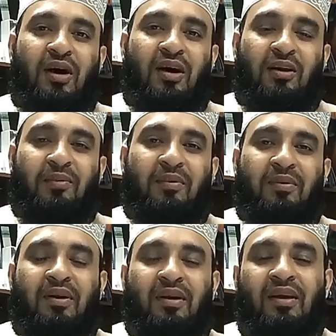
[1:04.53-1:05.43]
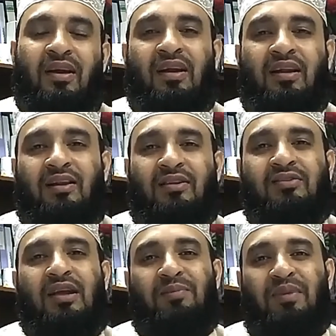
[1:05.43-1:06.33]
আলাম হে আল্লাহ
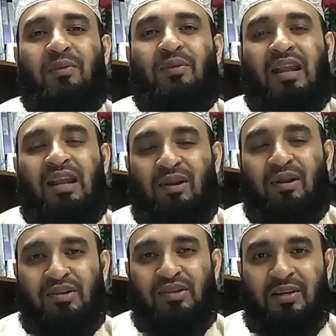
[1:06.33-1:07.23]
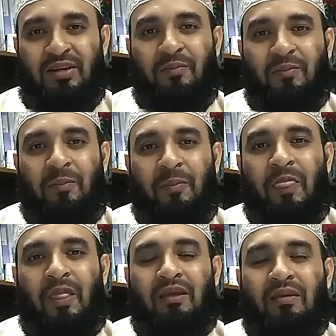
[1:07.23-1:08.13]
রসুল আপনি এবং আল্লাহ ভালো জানেন
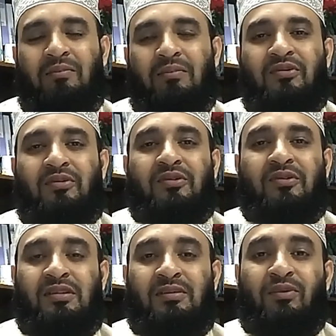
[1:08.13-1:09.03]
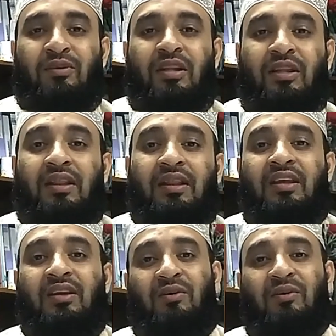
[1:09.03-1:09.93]
বিষ্ণু ইসলাম বললেন
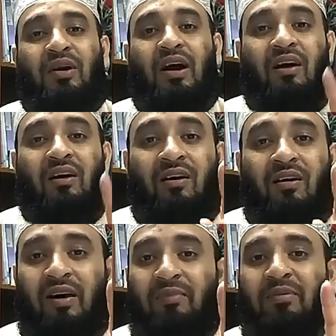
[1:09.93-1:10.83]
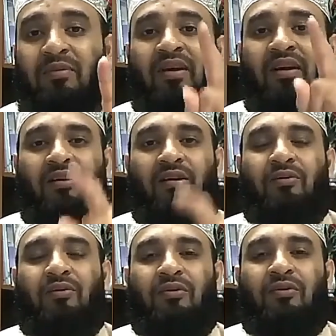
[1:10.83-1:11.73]
রিকরুকা আখ কাবিমা
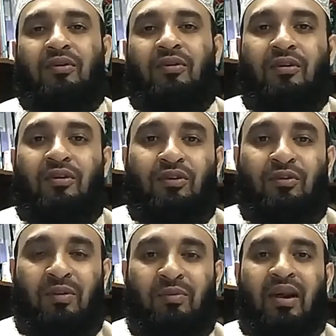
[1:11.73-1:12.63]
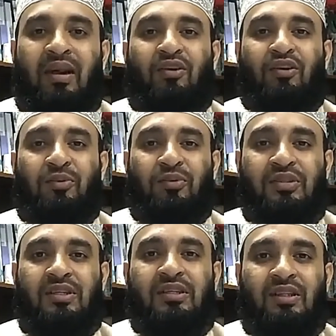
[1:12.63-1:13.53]
ইয়াকরাহ তোমার ভাইয়ের
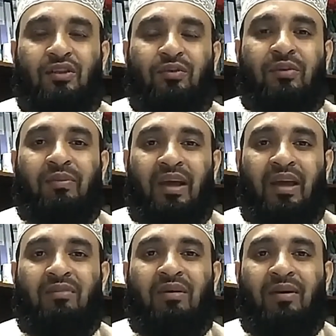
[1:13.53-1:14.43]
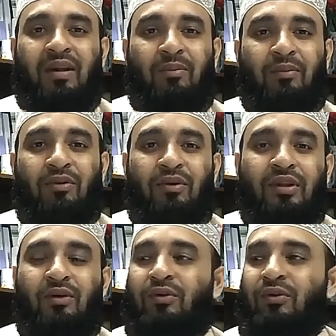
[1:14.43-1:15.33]
অনুপস্থিতিতে তোমার ভাইয়ের ব্যাপারে এমন
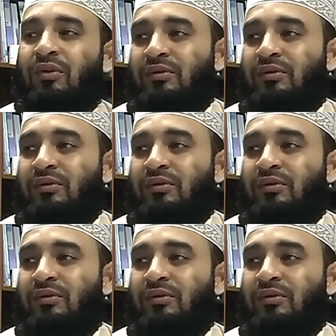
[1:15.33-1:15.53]
কথা অন্য